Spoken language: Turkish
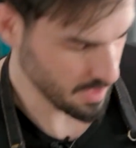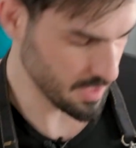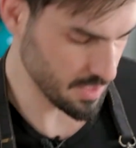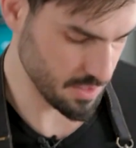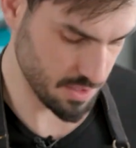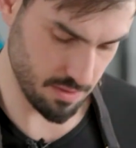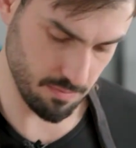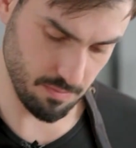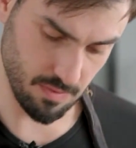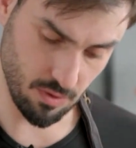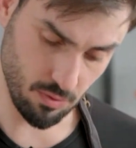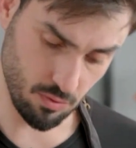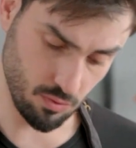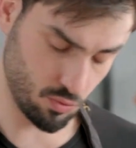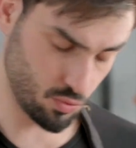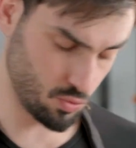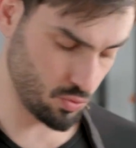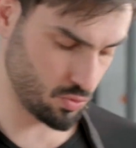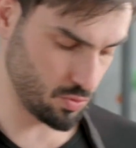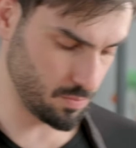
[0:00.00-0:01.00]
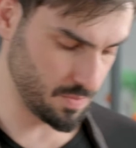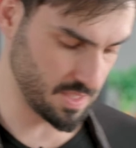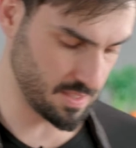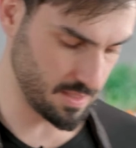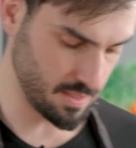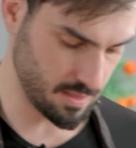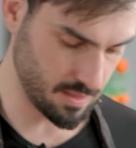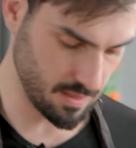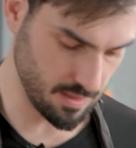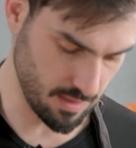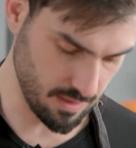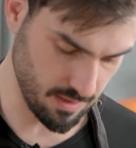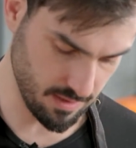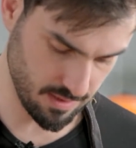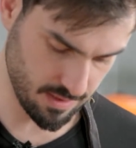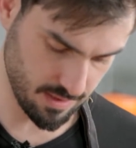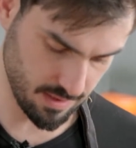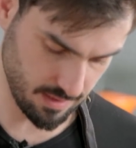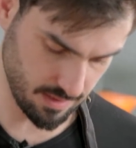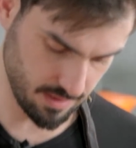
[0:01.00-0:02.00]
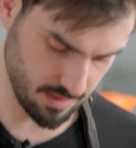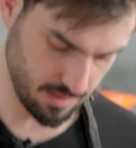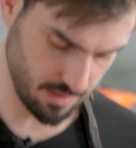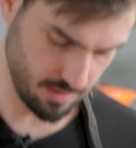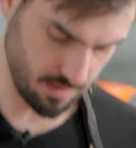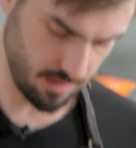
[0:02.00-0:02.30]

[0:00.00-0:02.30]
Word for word: Şimdi sütüm yeteri kadar ısındı.